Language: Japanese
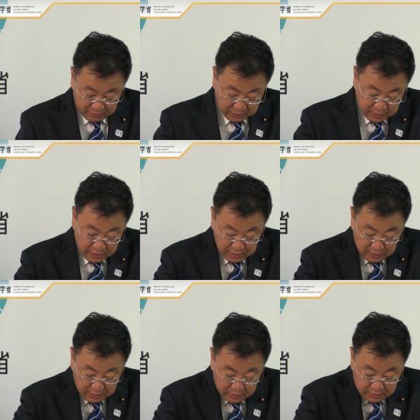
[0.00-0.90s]
またさら
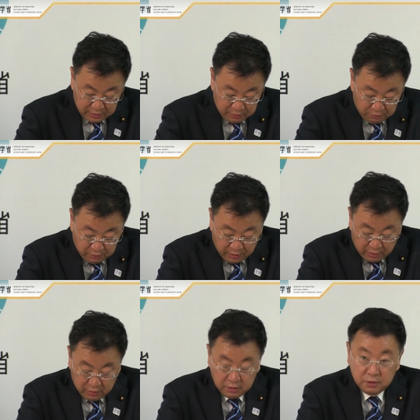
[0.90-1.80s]
に本
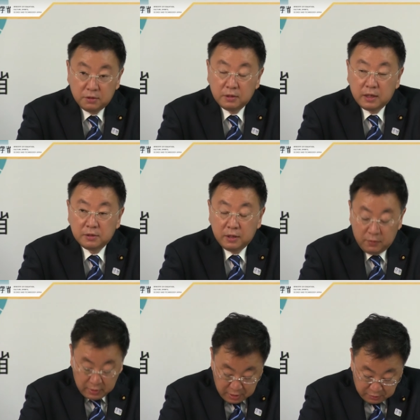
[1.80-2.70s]
年10月
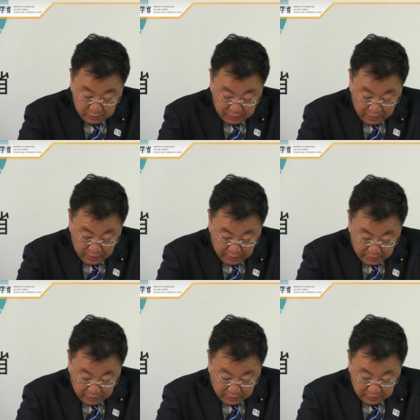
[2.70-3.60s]
に我が国
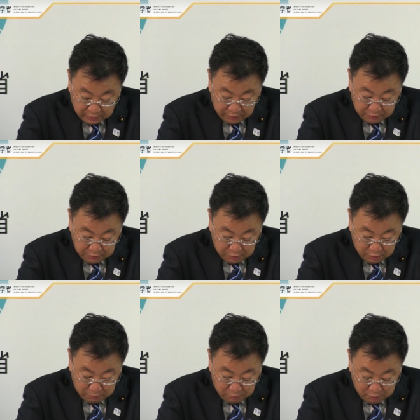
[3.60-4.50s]
で開催をす
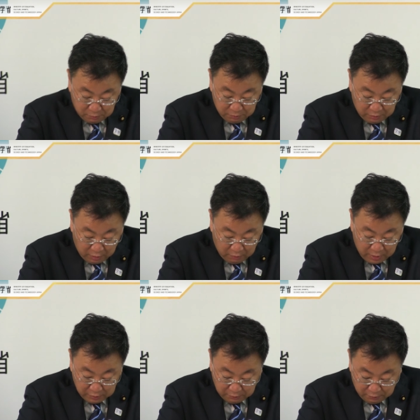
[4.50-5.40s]
るスポーツ文化
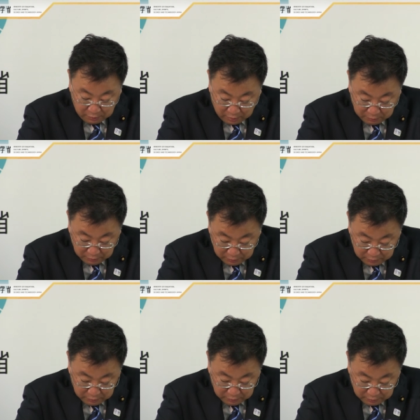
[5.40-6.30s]
ワールドフォーラム
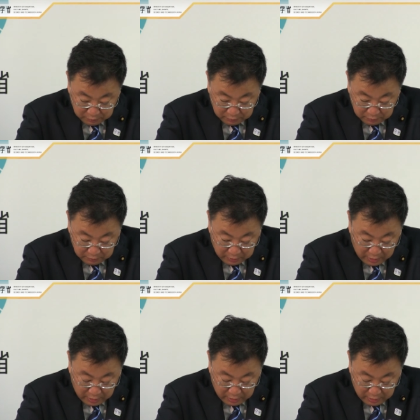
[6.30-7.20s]

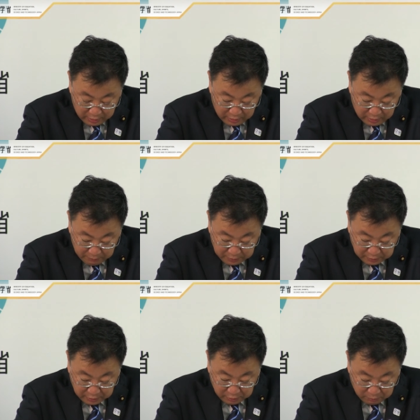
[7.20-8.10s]
がありま
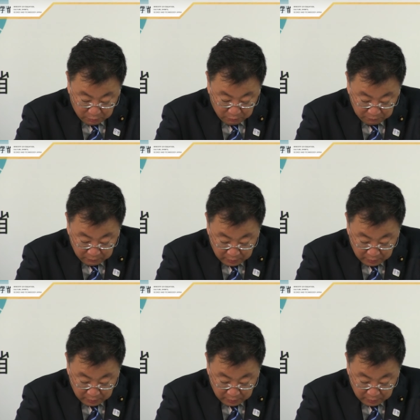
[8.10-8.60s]
すけれども、